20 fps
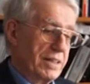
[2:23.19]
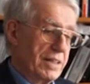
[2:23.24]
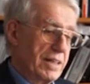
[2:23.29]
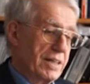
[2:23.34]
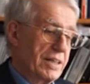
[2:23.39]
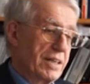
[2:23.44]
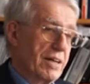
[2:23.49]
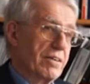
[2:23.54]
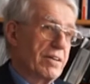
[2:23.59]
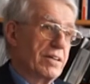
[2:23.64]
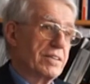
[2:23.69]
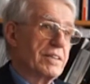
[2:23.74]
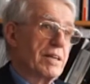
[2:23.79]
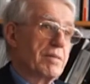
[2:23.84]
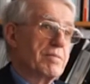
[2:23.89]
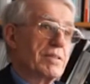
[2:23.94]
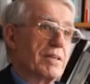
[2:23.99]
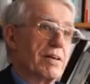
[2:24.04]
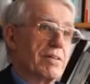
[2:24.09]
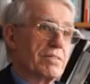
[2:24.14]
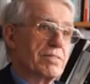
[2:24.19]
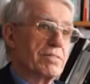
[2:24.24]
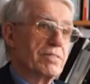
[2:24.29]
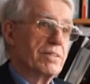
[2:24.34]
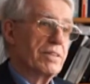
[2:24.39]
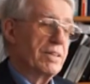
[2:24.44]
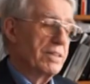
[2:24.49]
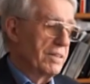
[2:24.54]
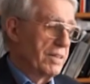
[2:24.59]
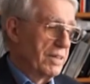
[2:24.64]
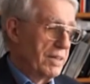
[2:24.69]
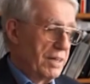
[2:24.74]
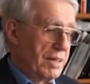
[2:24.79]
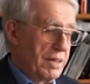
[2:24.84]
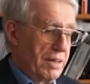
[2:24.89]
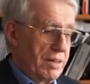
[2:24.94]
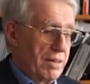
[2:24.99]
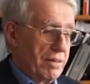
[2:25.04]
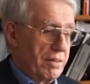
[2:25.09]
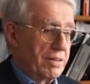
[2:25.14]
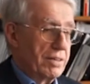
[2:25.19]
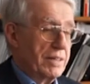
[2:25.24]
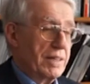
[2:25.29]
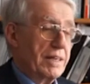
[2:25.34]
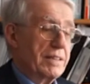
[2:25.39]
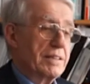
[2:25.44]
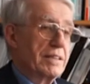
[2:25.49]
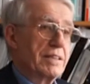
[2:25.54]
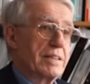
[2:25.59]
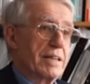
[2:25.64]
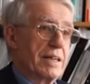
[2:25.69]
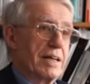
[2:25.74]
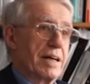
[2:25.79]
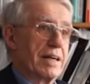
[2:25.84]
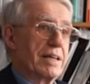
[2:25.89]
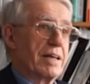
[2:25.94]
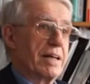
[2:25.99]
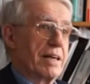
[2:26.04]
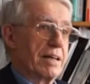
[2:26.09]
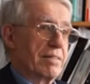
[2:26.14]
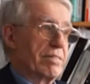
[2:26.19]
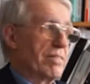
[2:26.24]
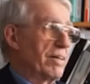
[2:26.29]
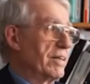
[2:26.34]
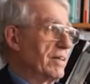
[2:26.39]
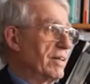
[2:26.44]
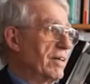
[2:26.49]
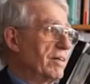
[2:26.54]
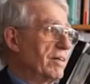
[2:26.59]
die kann ich auch noch selbst ausführen und rechnen dann eine Reichweite